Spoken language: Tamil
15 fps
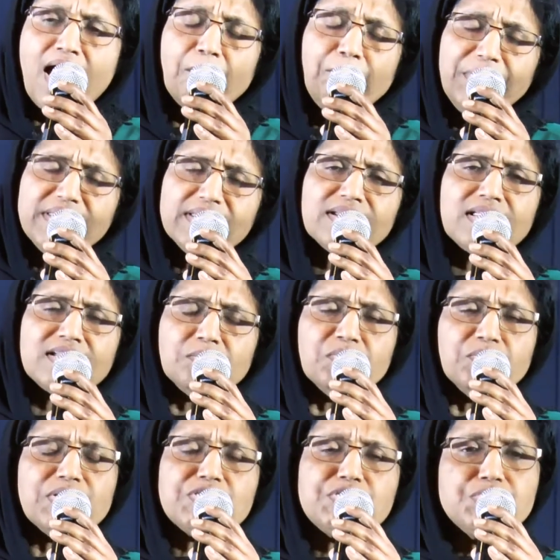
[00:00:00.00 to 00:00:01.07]
அப்படியானால் நம்ம
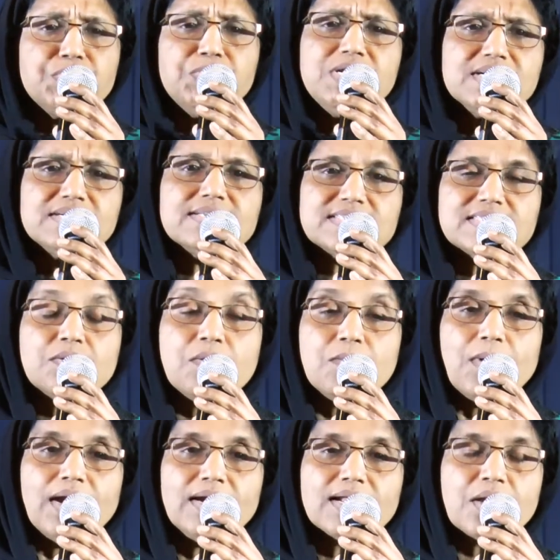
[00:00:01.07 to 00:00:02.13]
வெற்றியுள்ள கிறிஸ்தவ
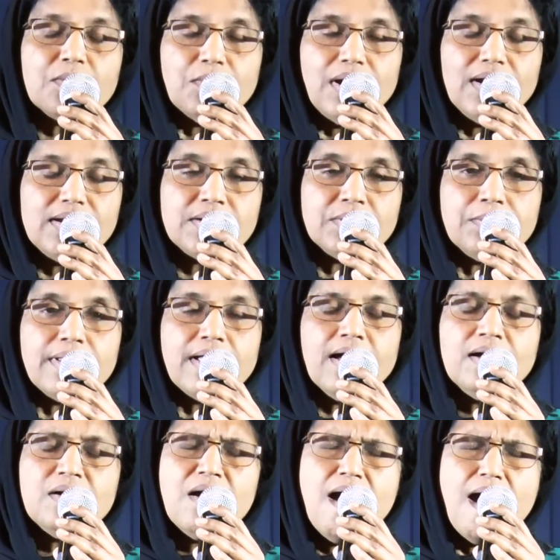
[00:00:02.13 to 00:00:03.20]
வாழ்க்கை வாழணும்னா
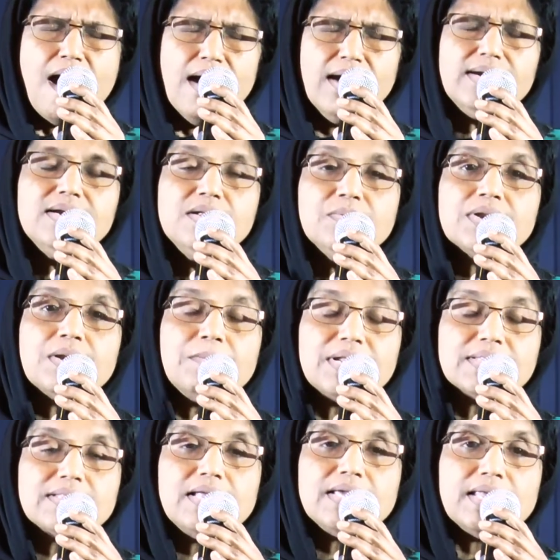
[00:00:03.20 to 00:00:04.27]
ஆண்டவர் நம்ம
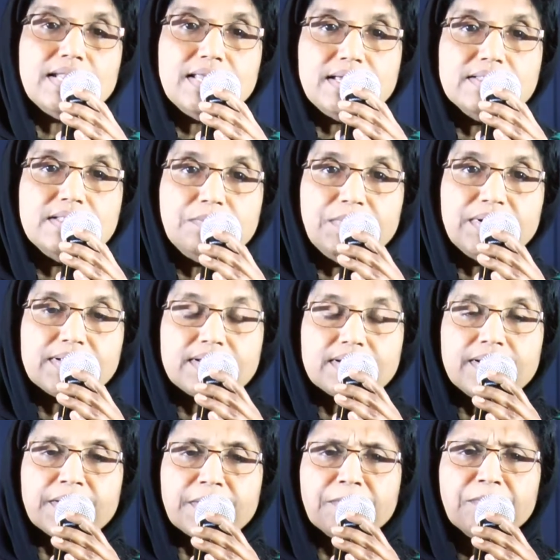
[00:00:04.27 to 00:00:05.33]
இடத்துல என்ன
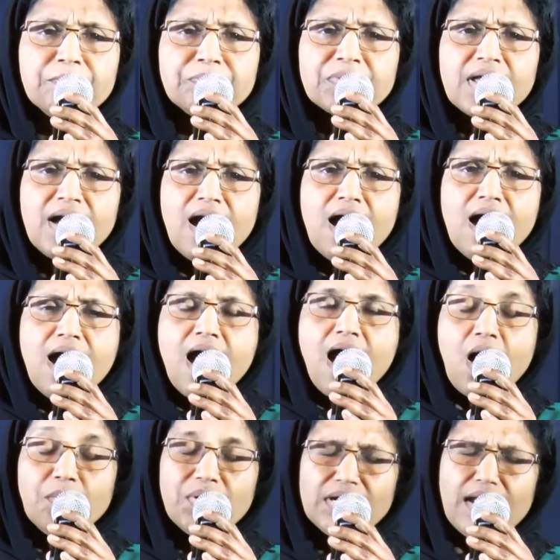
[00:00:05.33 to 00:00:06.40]
எதிர்பார்க்கிறார்
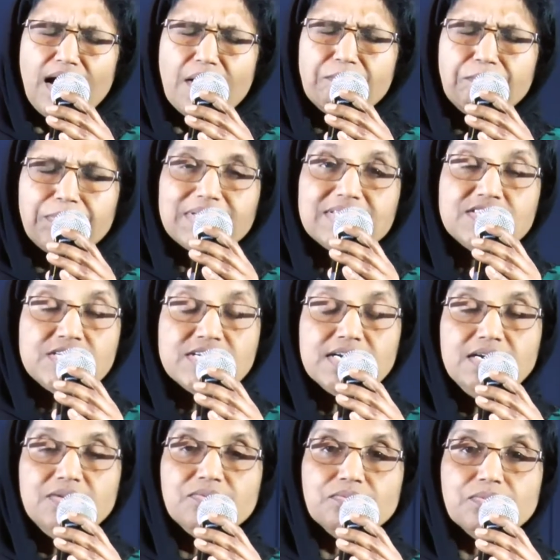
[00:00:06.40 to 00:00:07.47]
அவர்கள்
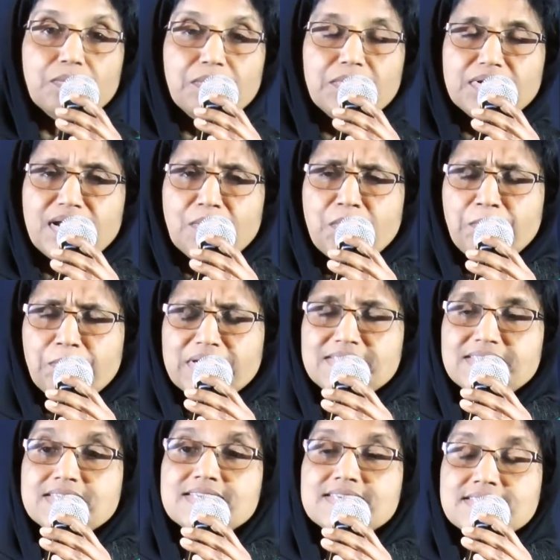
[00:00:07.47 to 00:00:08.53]
பிரச்சனைகள் நம்ம
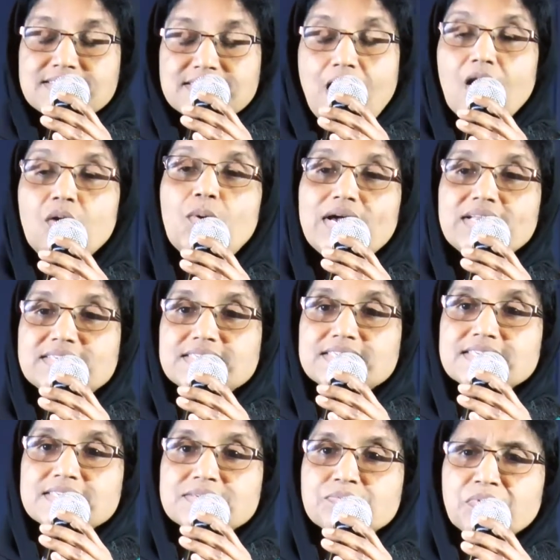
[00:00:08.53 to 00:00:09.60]
பிரச்சனை சால்வ் ஆயிடுச்சு
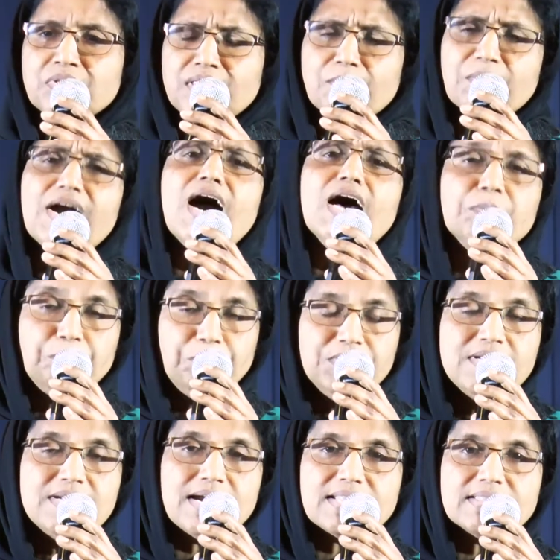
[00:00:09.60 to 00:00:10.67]
நமக்கு
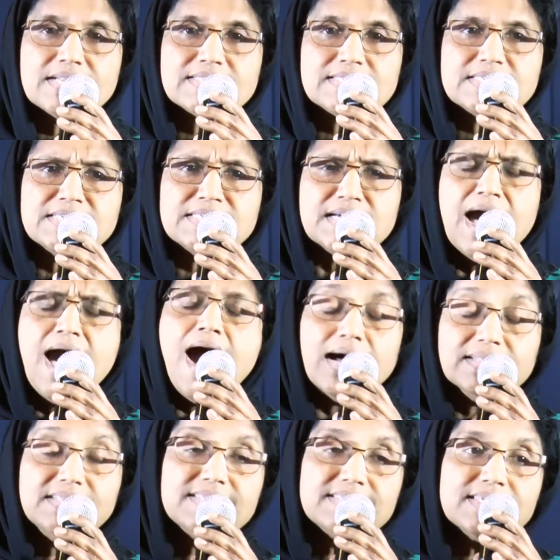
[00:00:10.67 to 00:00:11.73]
அற்புதம் நடந்துருச்சு
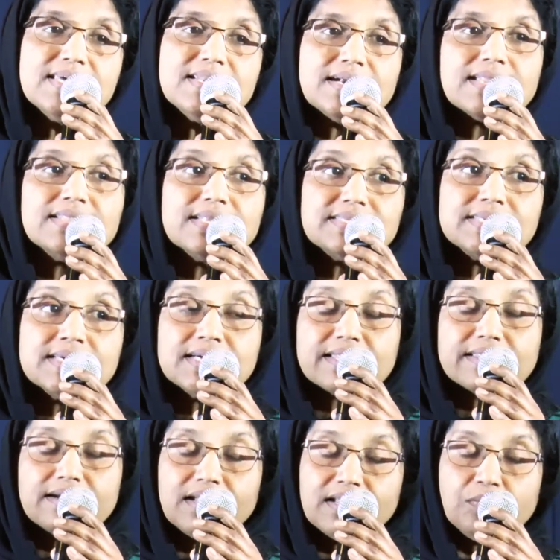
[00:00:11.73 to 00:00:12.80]
அதிசயம்
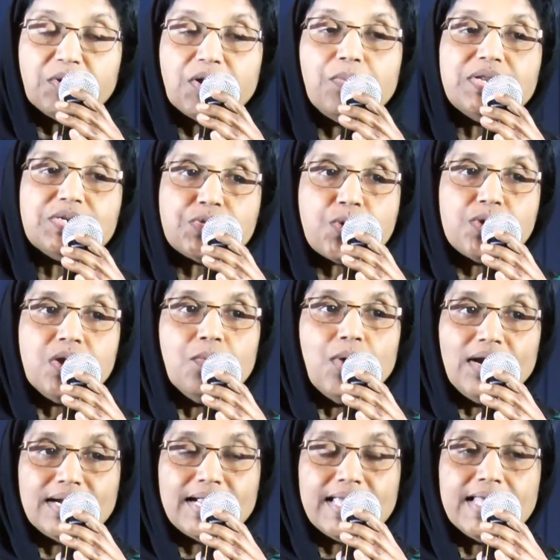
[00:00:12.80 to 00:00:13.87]
நடந்துருச்சுங்கிறதுனால நமக்கு வெற்றியுள்ள
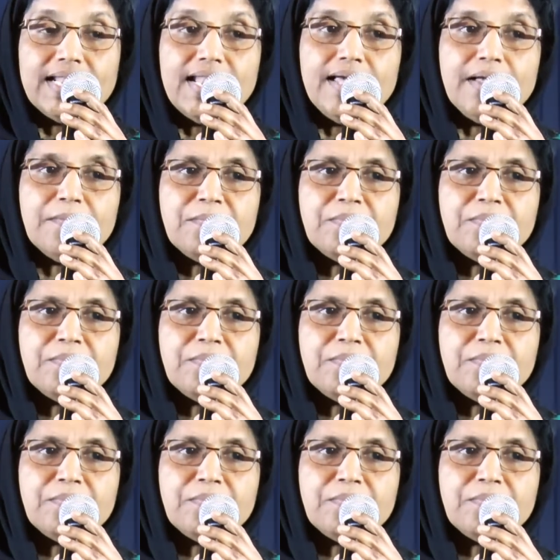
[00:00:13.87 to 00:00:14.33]
வாழ்க்கை இல்லை